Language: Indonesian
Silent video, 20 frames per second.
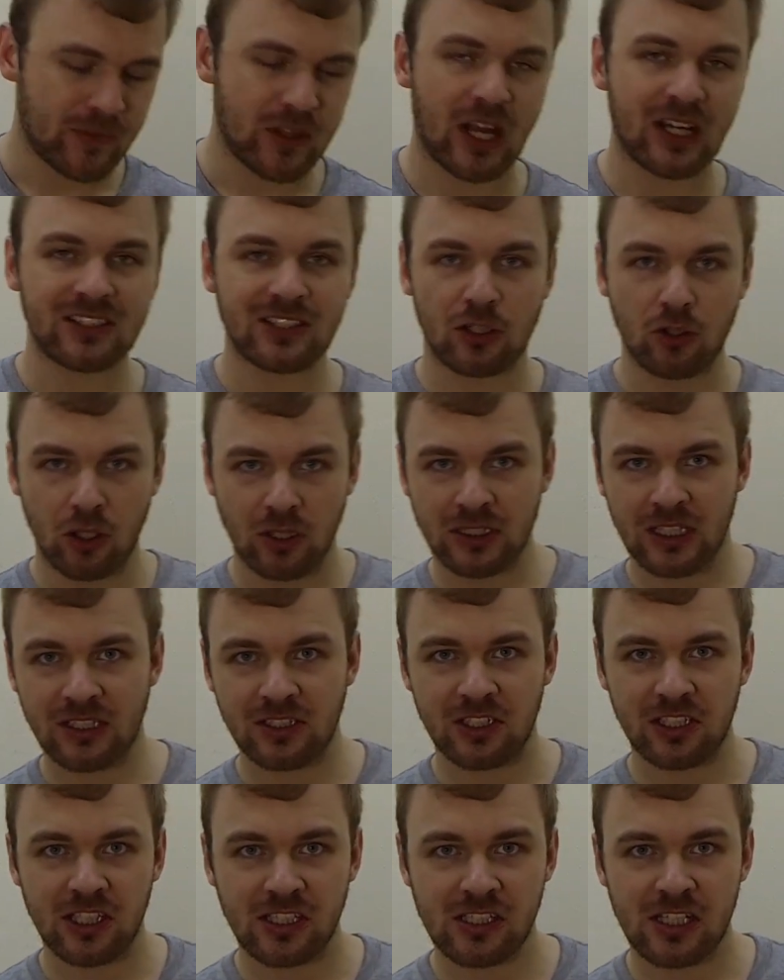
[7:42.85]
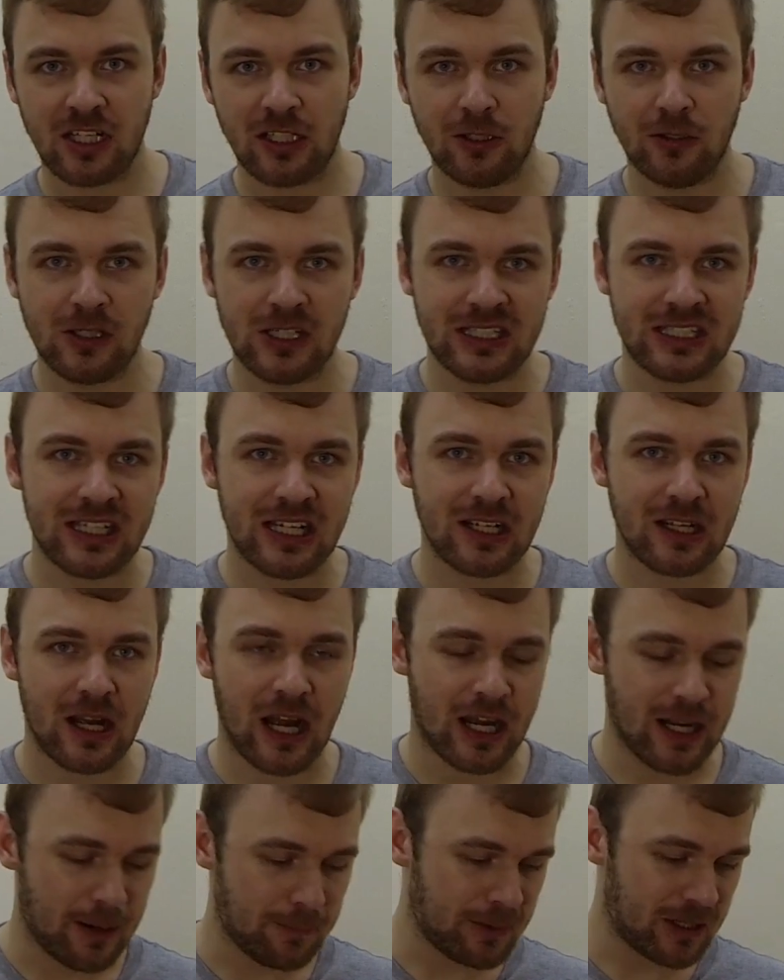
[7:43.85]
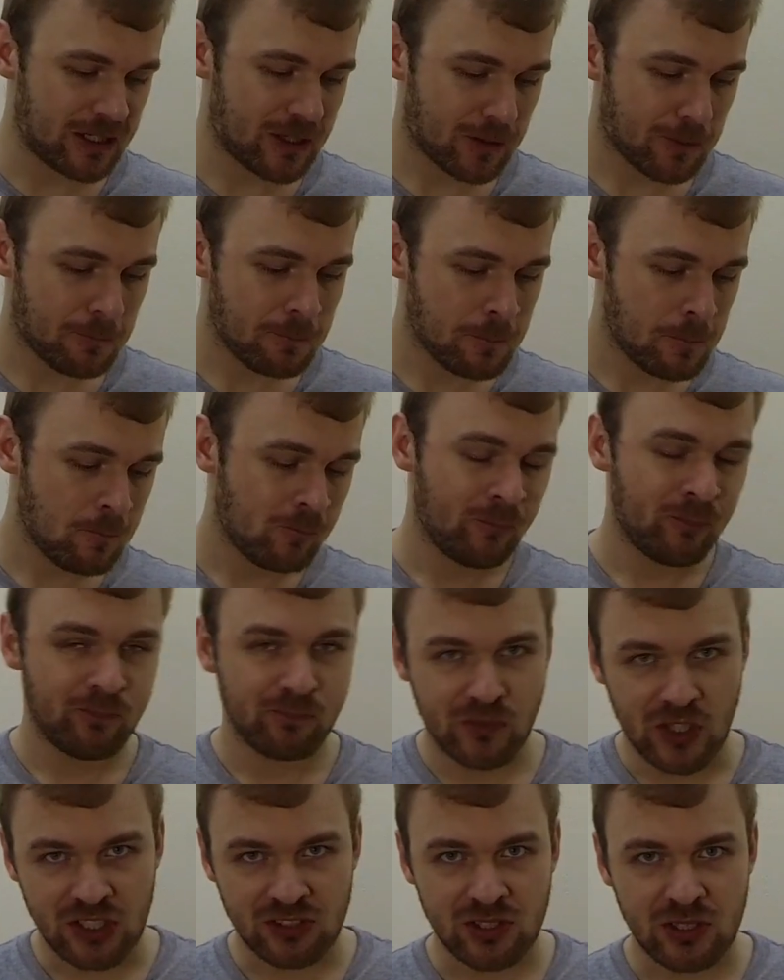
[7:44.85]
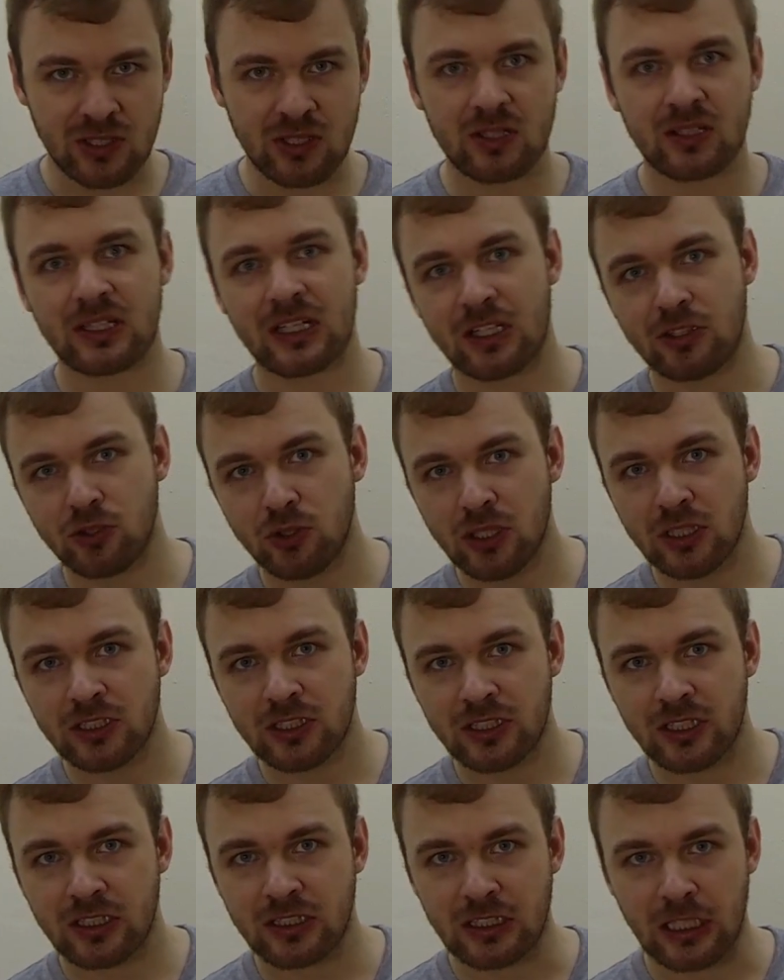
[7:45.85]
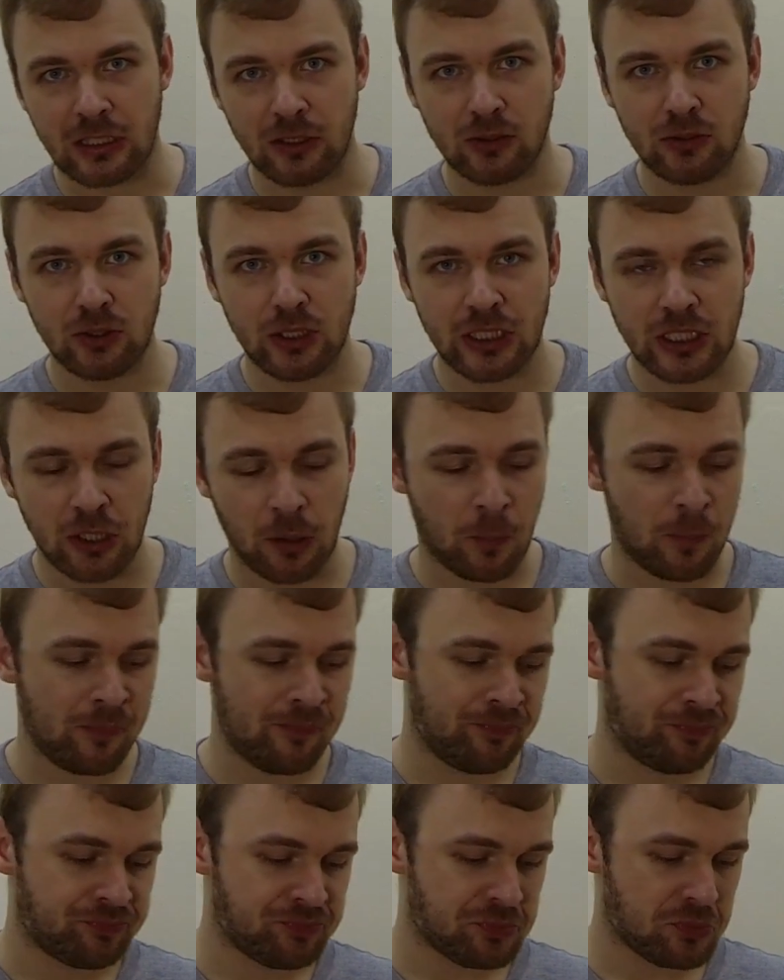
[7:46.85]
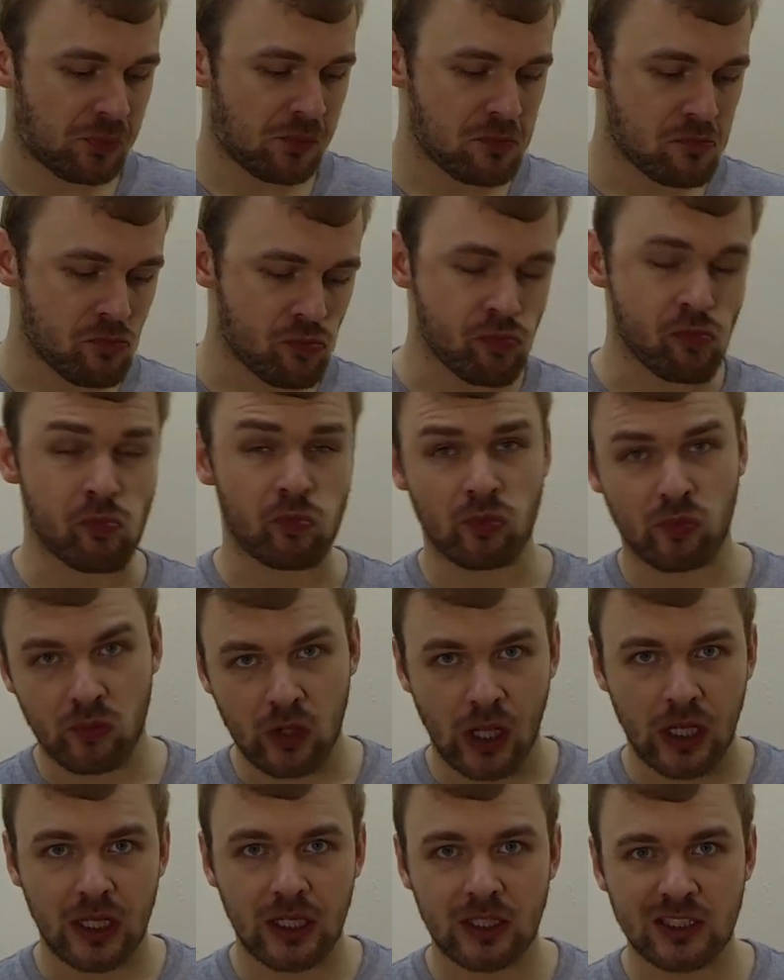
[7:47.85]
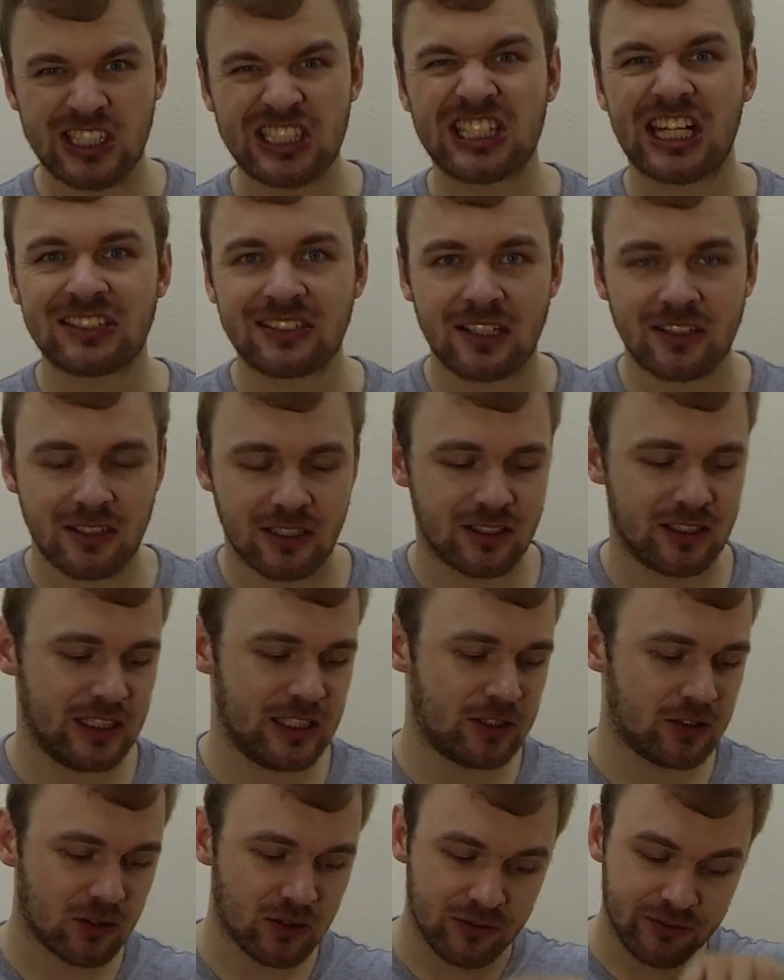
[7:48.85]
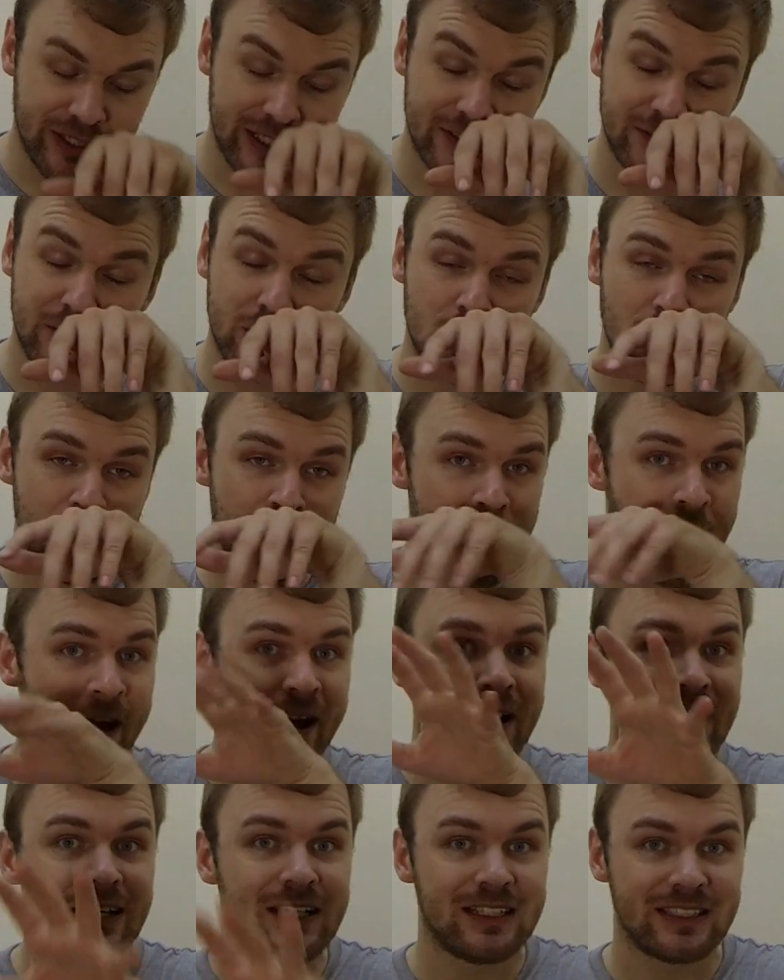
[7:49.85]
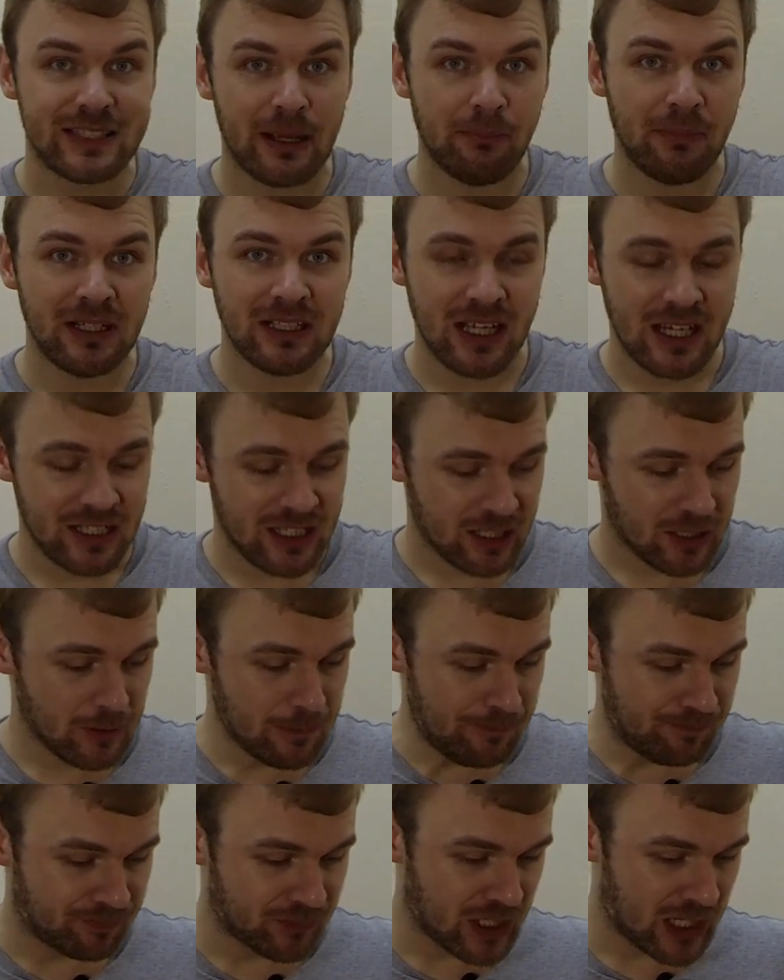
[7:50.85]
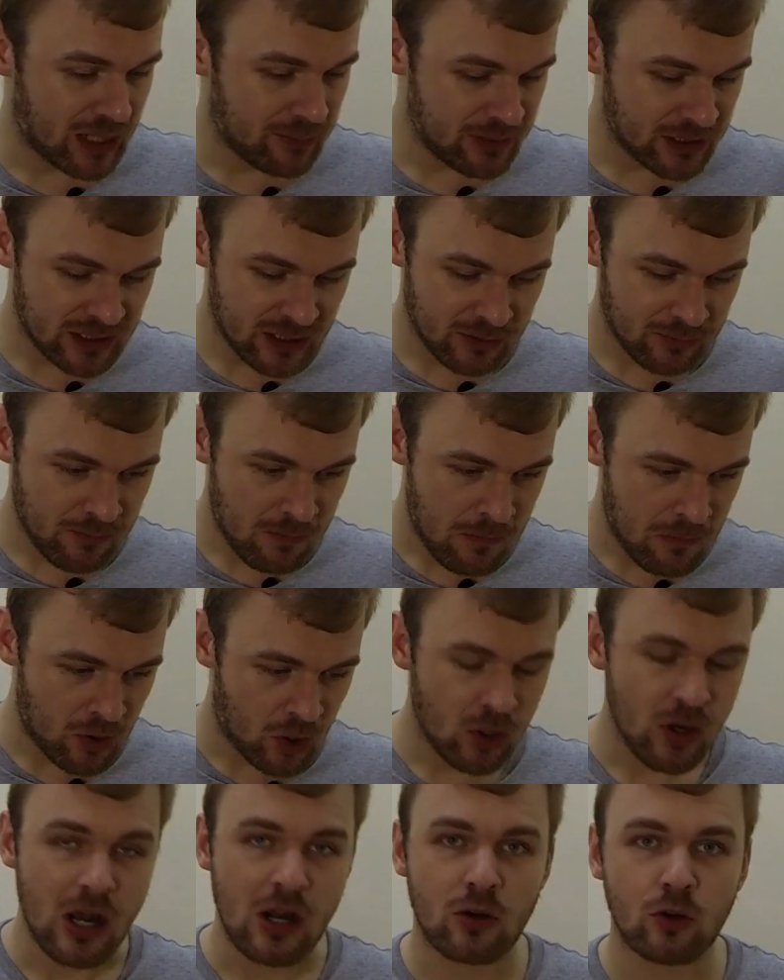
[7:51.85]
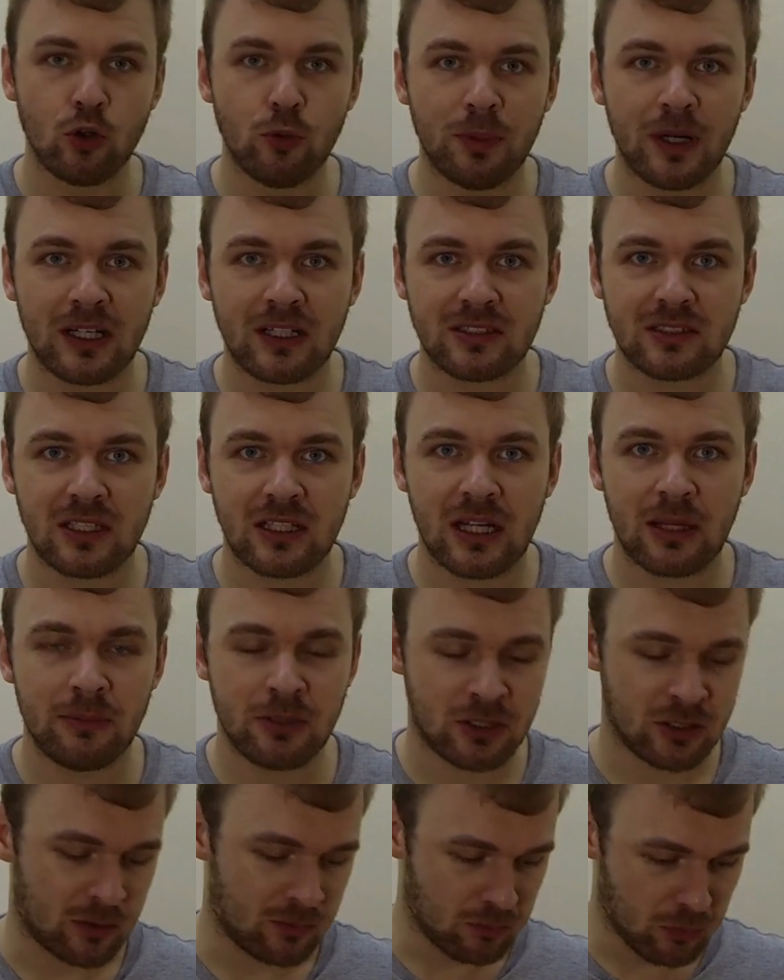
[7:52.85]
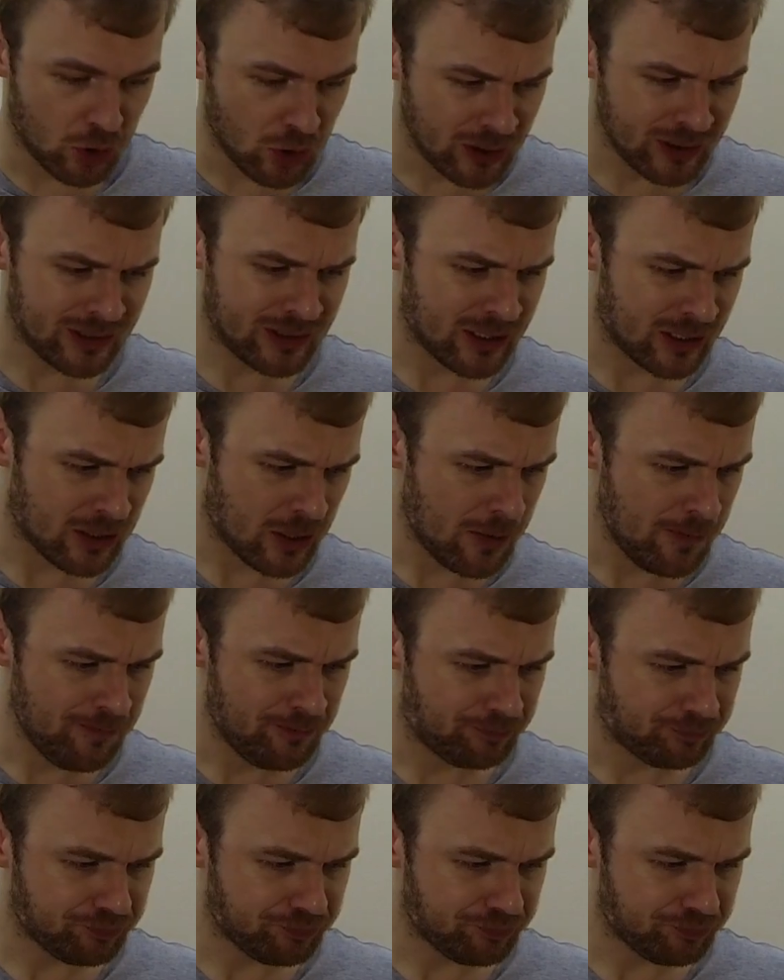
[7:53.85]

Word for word: Ya, telurnya tidak terlalu enak, ayam enak, nasinya ya juga tidak terlalu enak. Hmm, ya, standar di toko fast food. Sambalnya enak, kemesan, oh aku lupa rasa kemesan, mungkin enak ya.